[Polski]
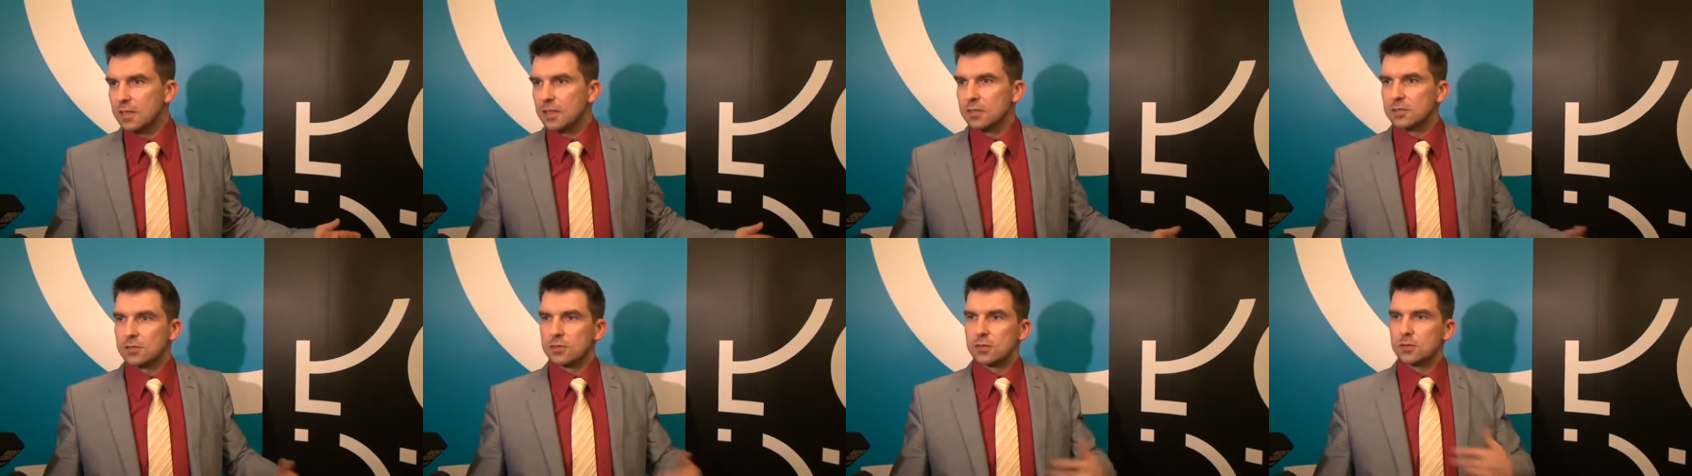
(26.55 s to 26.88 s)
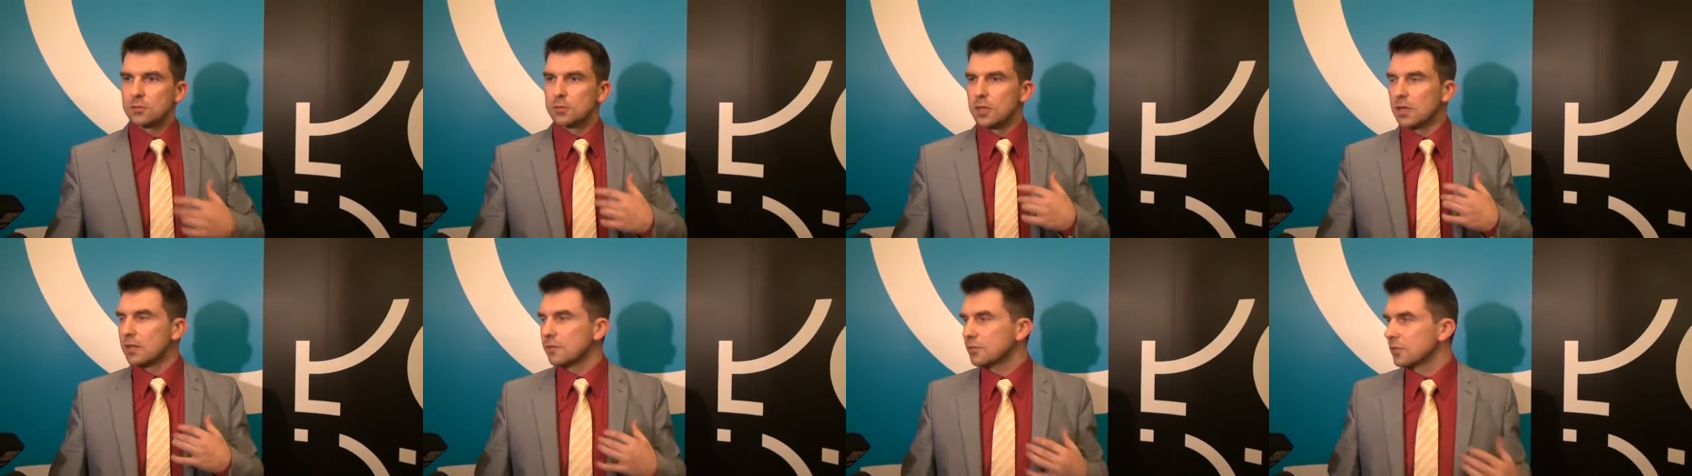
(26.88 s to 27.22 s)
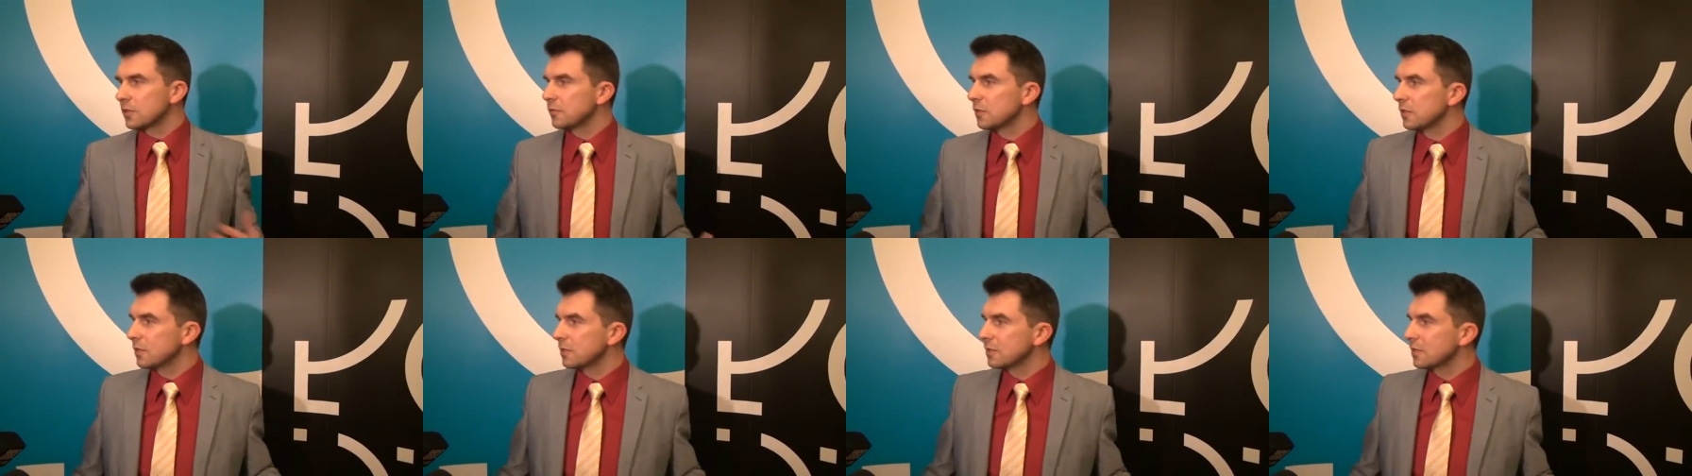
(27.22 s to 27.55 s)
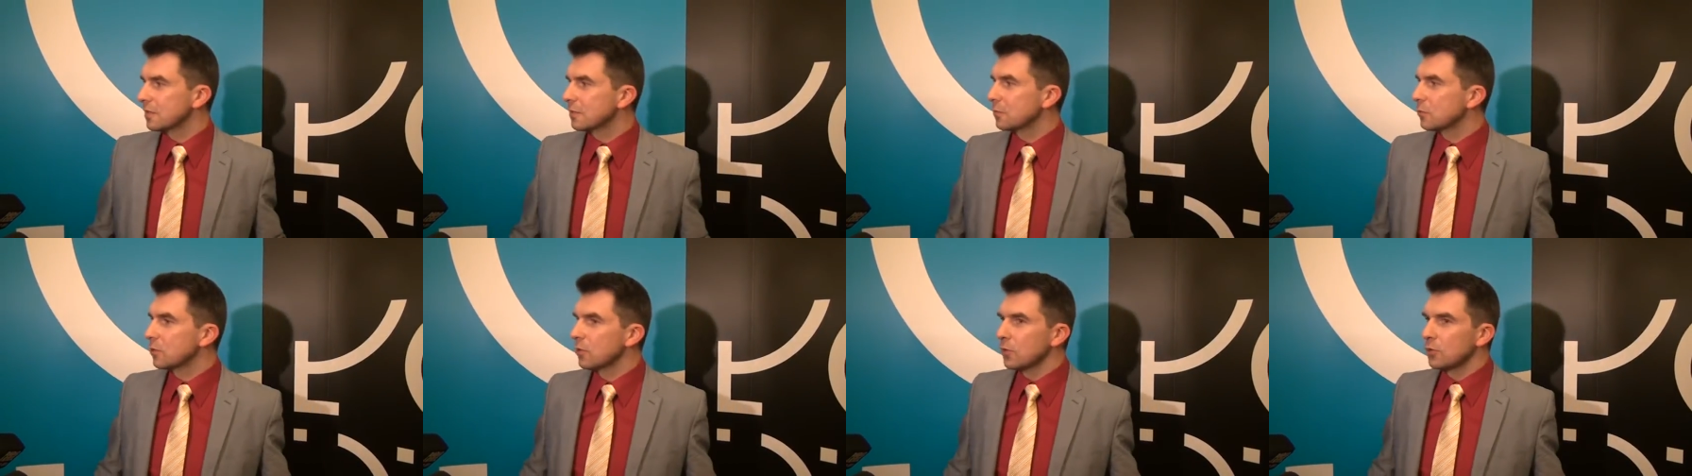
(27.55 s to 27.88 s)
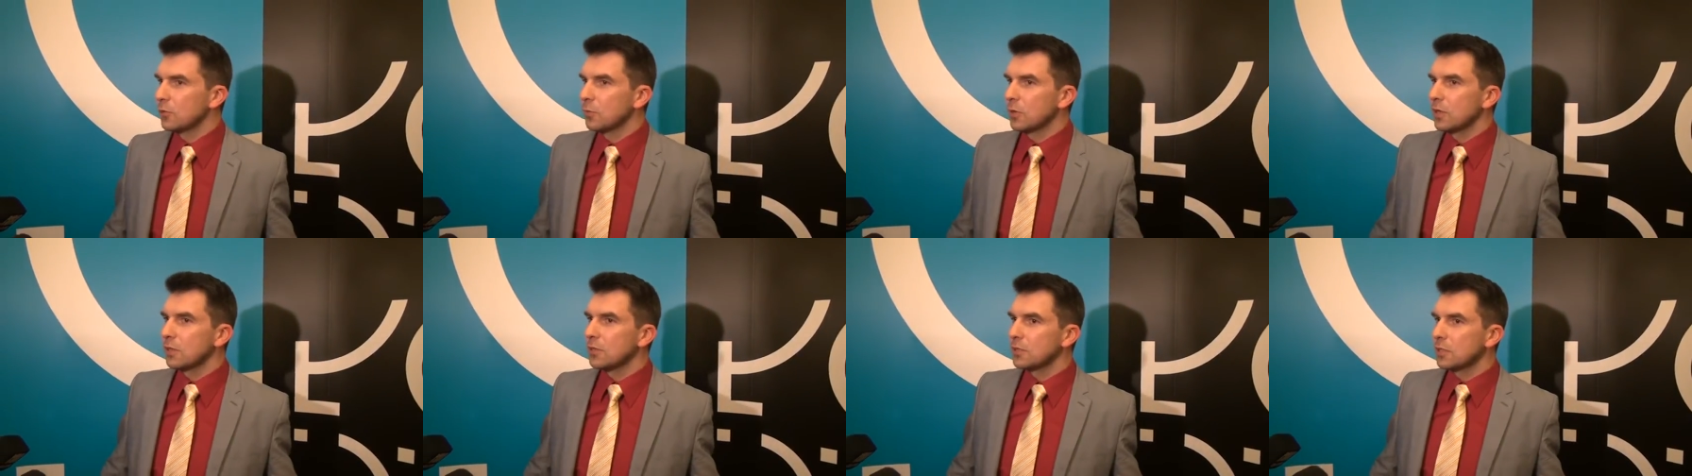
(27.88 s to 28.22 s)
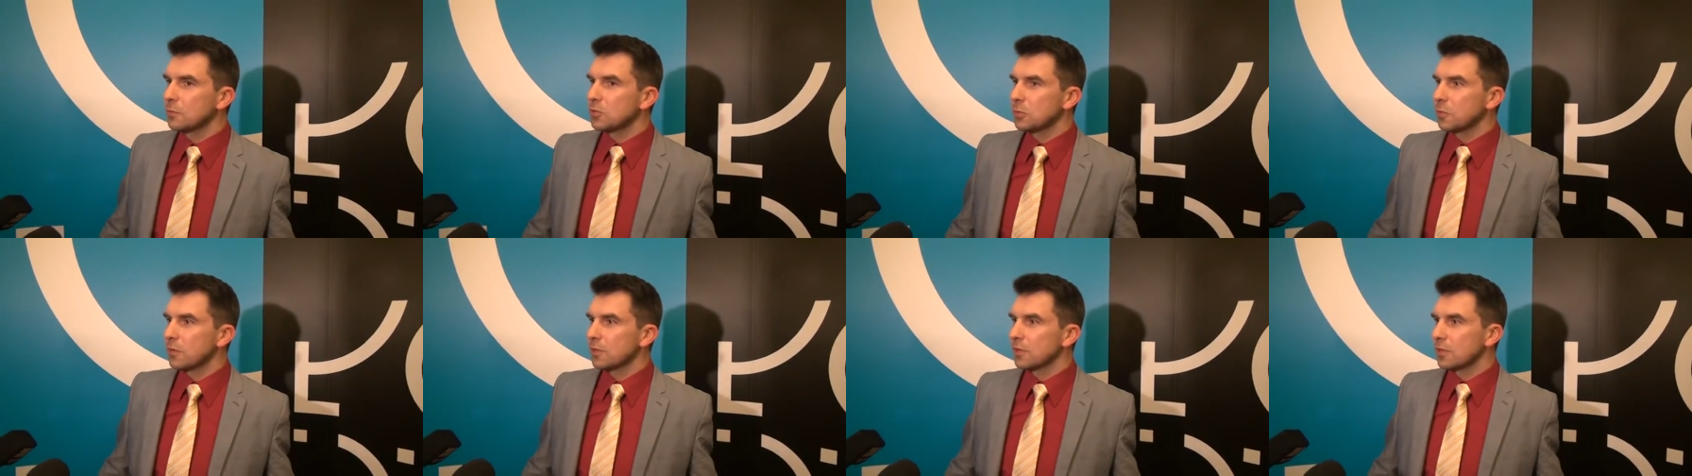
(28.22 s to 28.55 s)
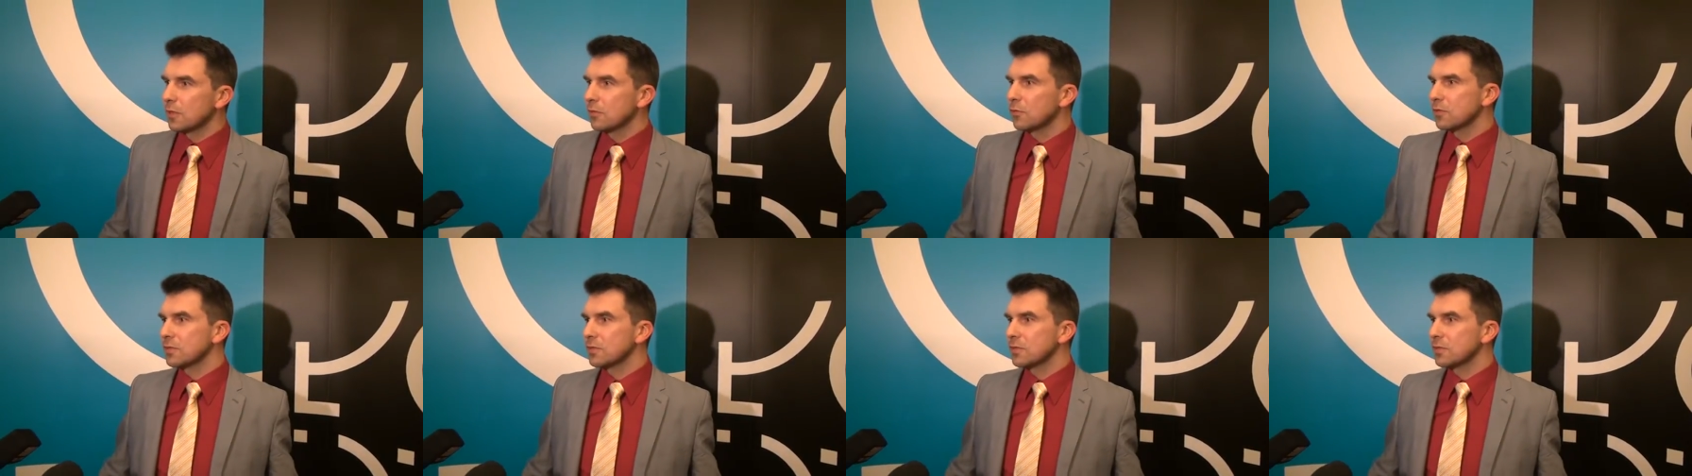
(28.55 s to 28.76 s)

Zresztą ja w tej chwili jestem ubrany nieprzypadkowo,